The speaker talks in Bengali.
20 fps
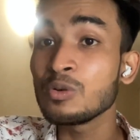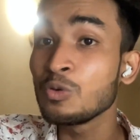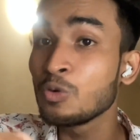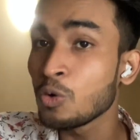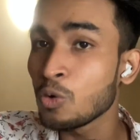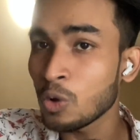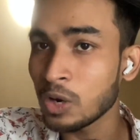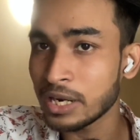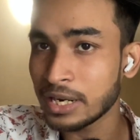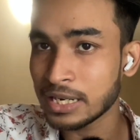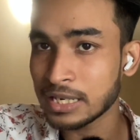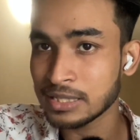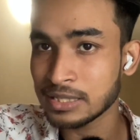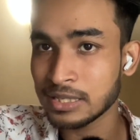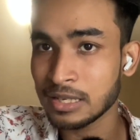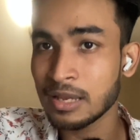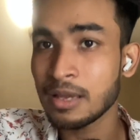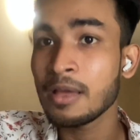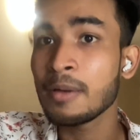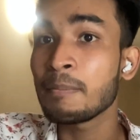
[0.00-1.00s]
গুগলের
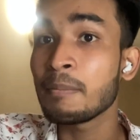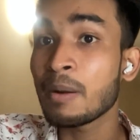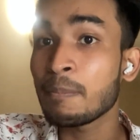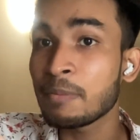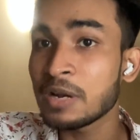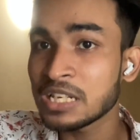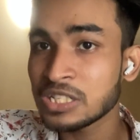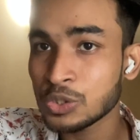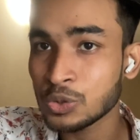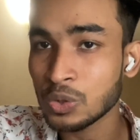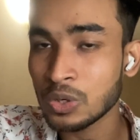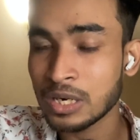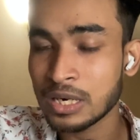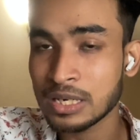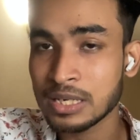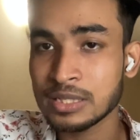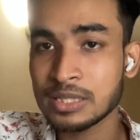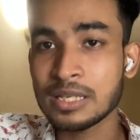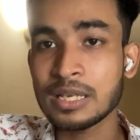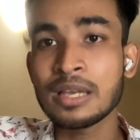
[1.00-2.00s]
কাছে বা প্লে স্টোরের
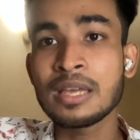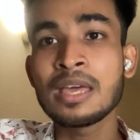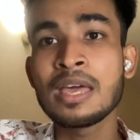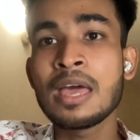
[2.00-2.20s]
কাছে